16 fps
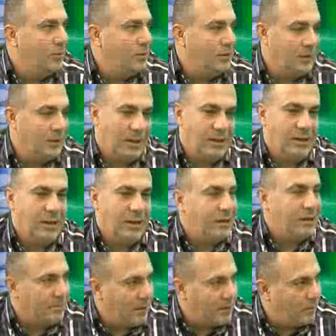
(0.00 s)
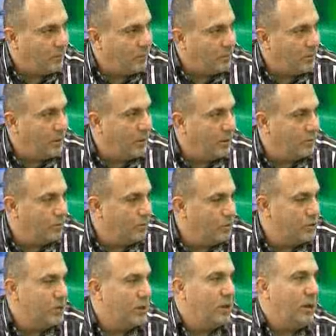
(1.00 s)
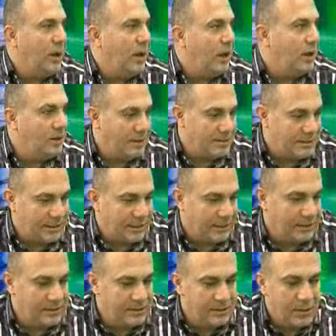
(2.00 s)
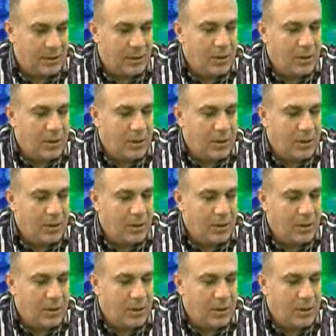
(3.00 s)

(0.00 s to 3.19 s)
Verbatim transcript: يعني يعطي معنويات ويشتغل على هالاساس